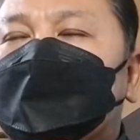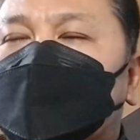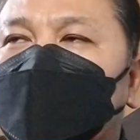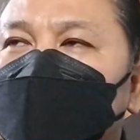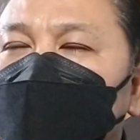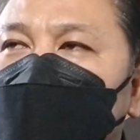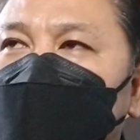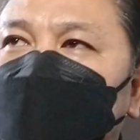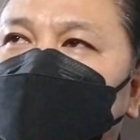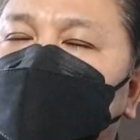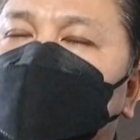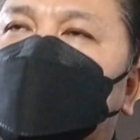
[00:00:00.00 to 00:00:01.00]
で今回
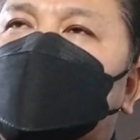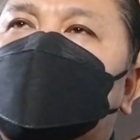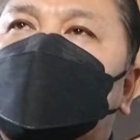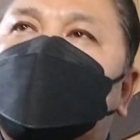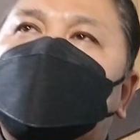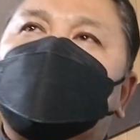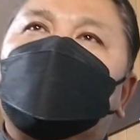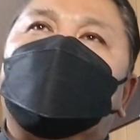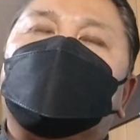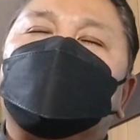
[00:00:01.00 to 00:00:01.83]
ですね、えー、